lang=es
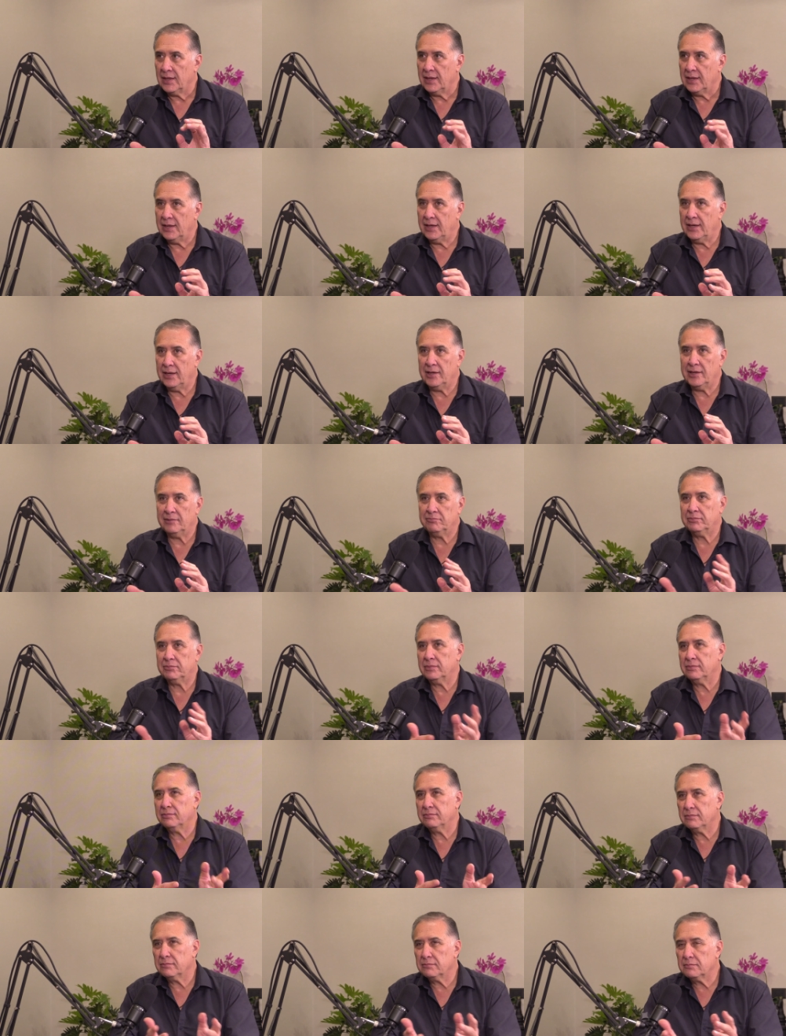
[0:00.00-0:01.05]

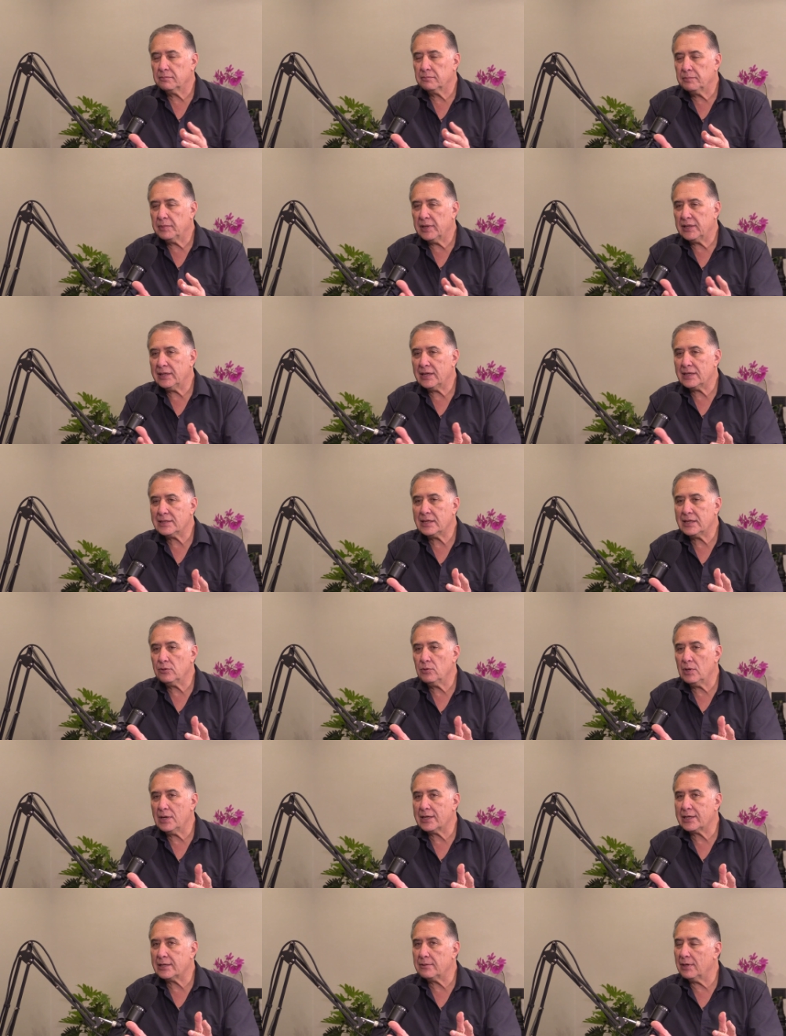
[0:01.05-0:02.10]
Eh, vendría siendo
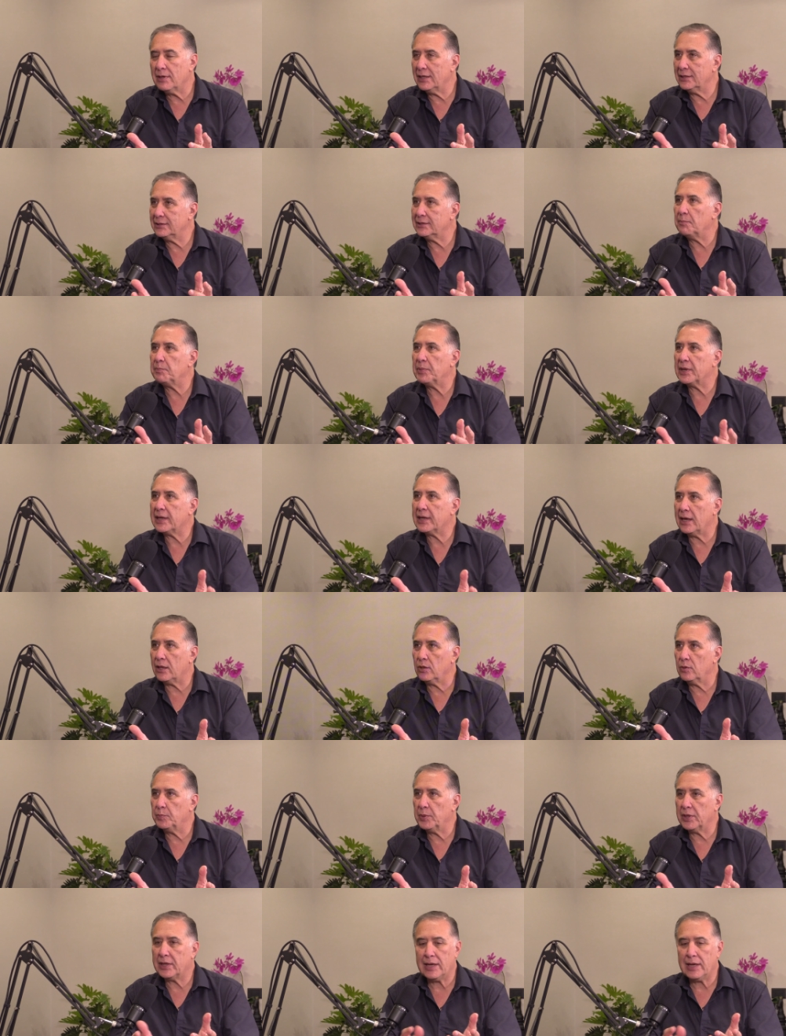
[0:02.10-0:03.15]
el equivalente a
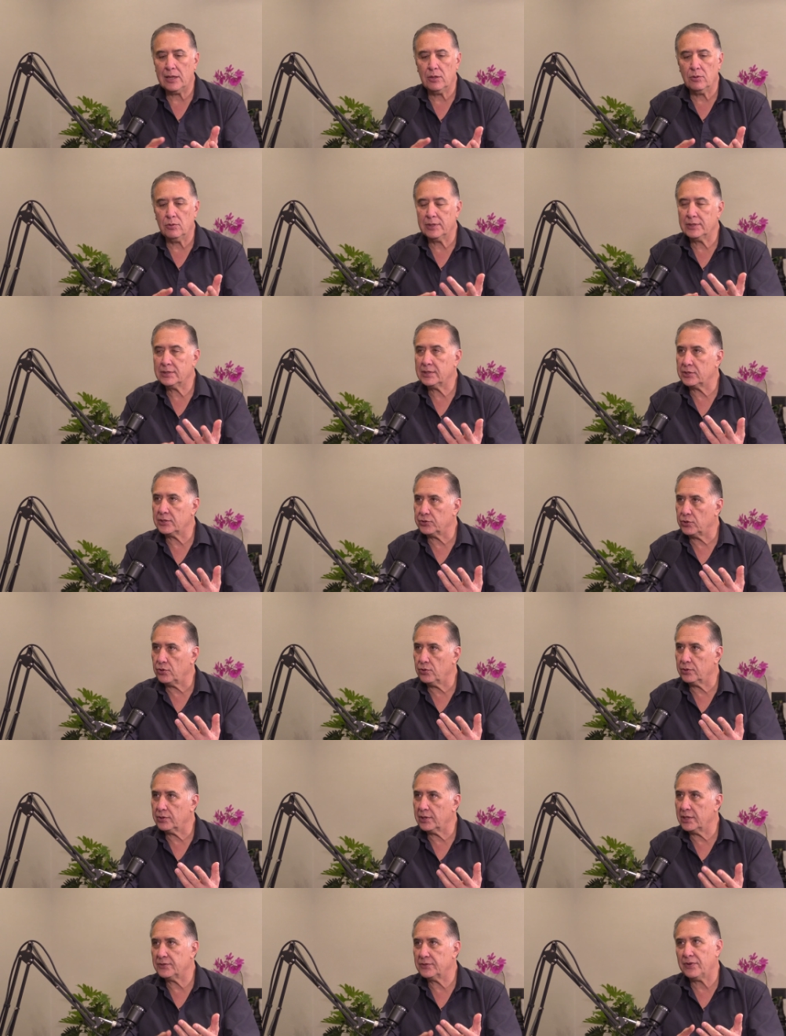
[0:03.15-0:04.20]
pecado. Pecado es
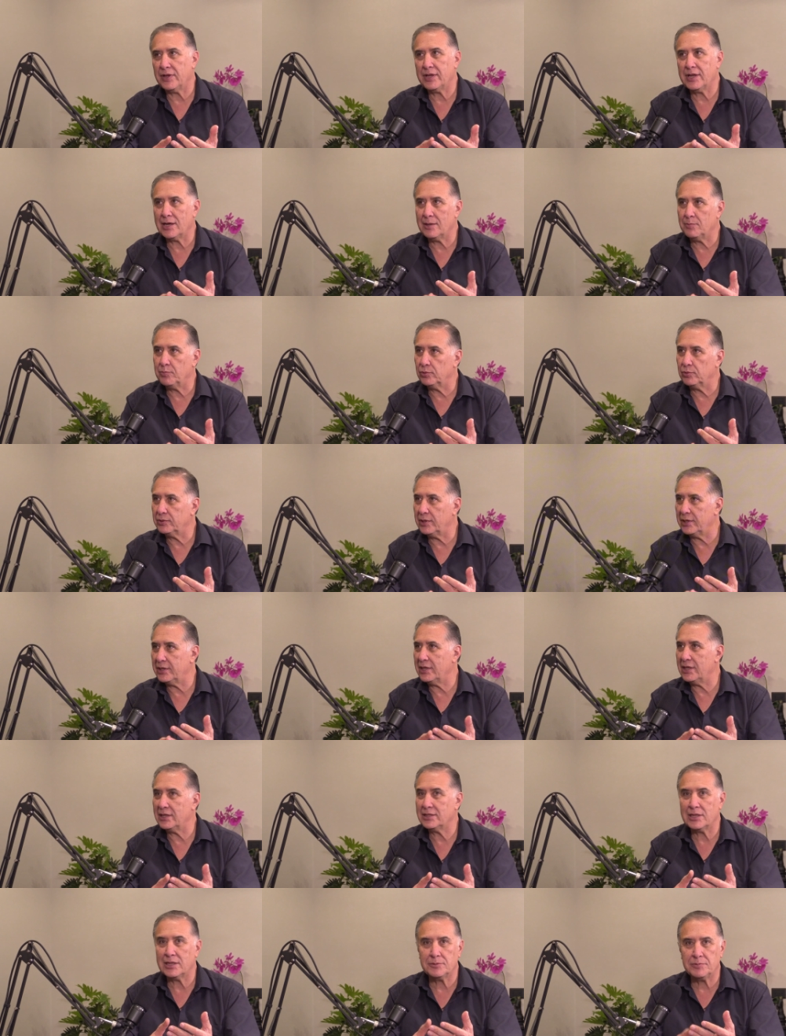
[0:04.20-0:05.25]
error, es fallar la
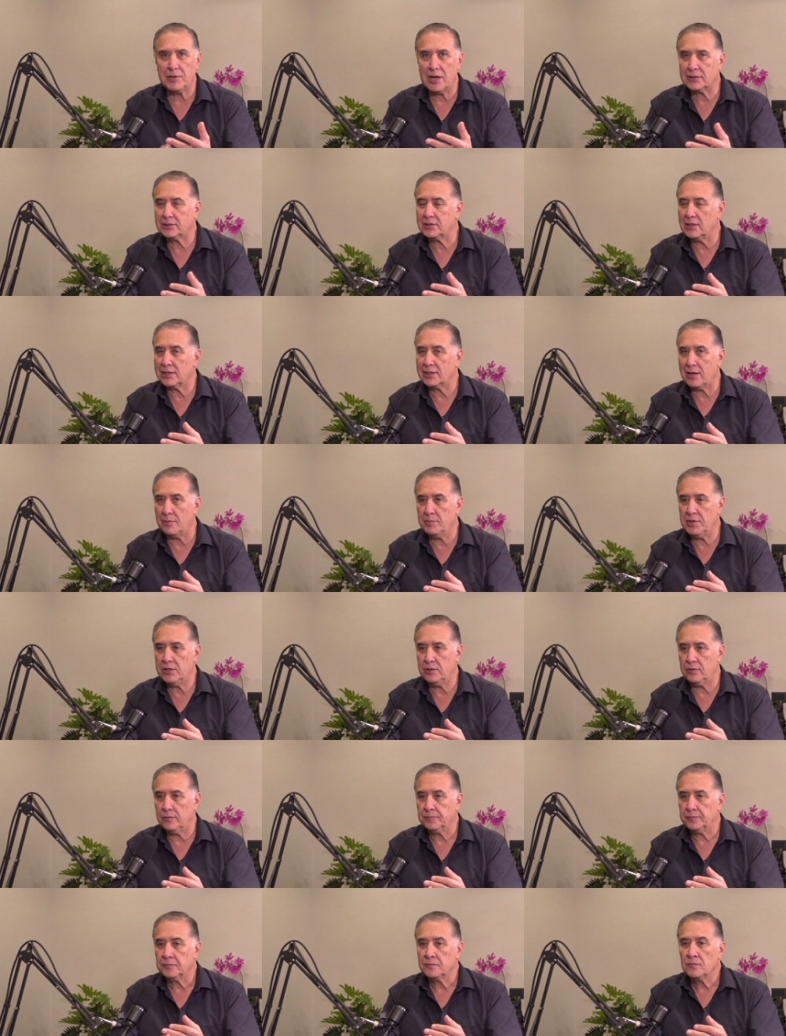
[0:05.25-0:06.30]
puntería, es desviarte del camino.